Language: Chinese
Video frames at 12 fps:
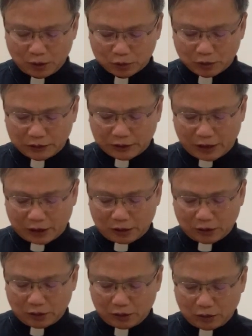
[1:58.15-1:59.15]
随
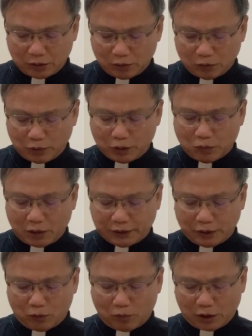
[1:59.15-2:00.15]
着为我
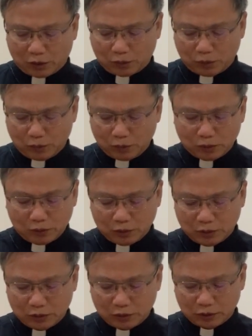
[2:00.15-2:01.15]
的玩具
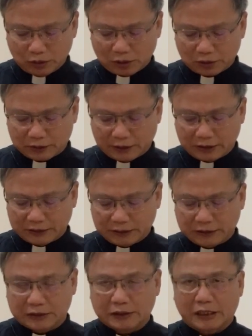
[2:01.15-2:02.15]
相惜
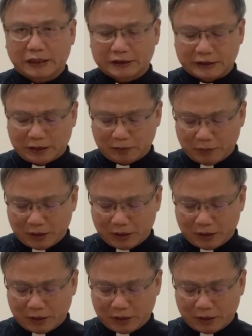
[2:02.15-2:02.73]
自己该性